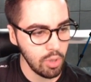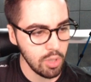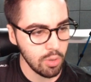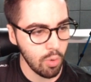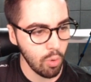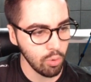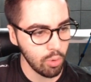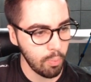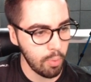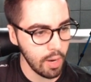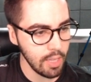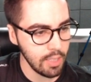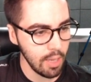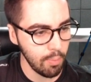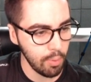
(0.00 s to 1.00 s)
desconto. Por
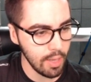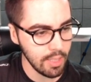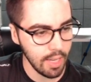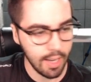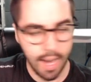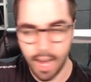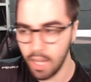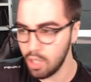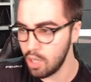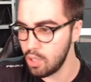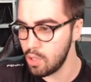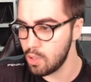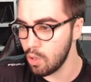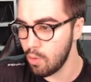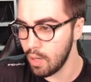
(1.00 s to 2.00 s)
exemplo, essa caixa
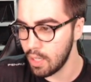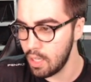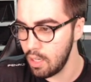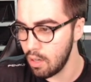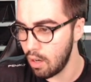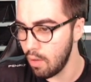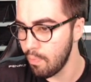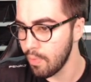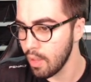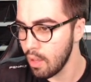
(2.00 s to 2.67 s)
de som aqui, ó.